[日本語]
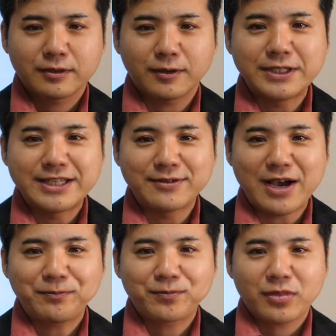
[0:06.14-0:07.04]
こんにち
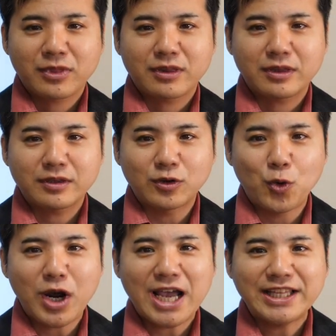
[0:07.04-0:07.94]
は
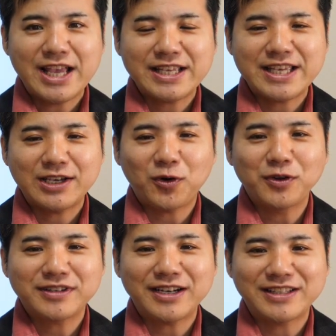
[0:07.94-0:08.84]
障害年金
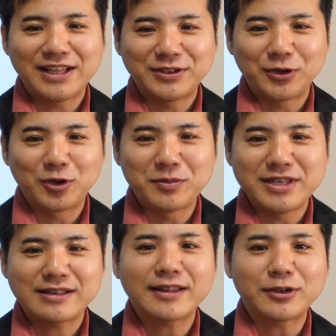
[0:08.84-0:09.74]
コンサルタントの
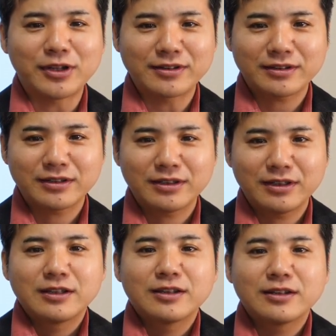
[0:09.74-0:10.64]
宮里です
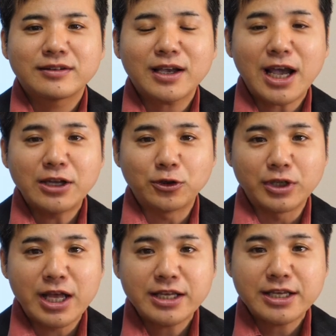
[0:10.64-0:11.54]
世界の
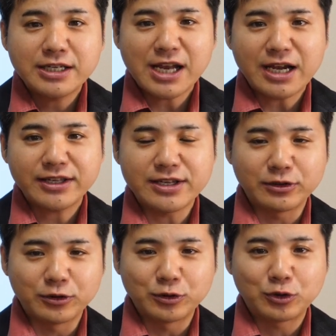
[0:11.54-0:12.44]
年金
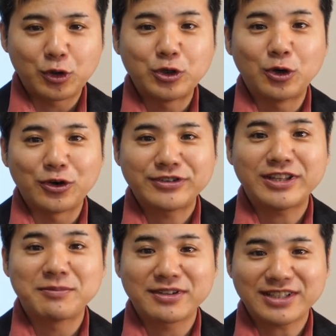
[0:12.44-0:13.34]
ランキングというのを知っ
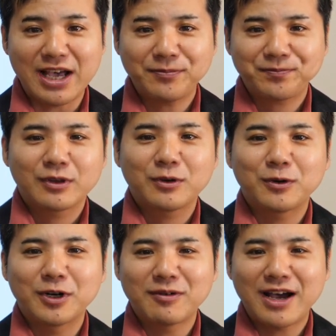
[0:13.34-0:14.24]
ていますか
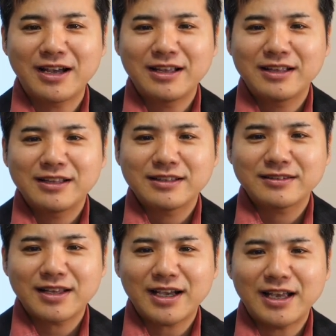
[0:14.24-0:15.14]
これは
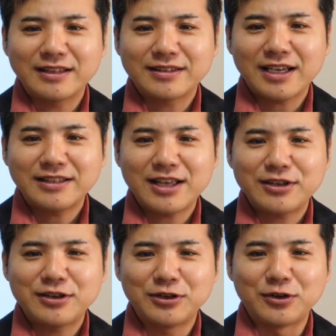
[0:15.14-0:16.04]
世界最大
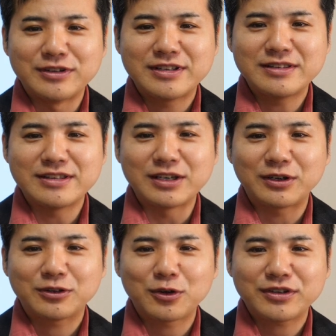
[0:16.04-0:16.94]
級の人事
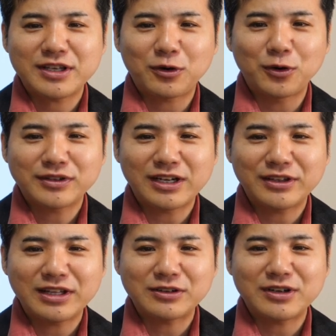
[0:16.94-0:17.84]
組織
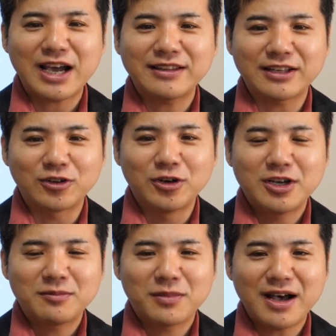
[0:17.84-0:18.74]
コンサルティング会社の
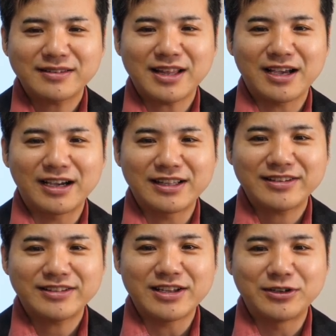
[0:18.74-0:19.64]
マーサーが出
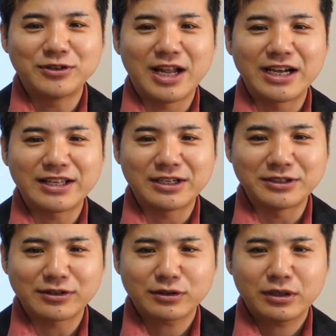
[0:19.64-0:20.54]
している
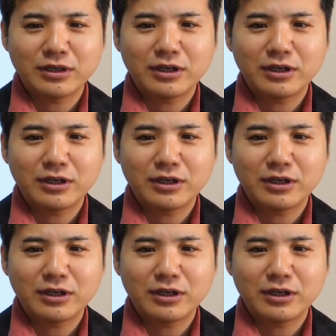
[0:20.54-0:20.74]
ランキングです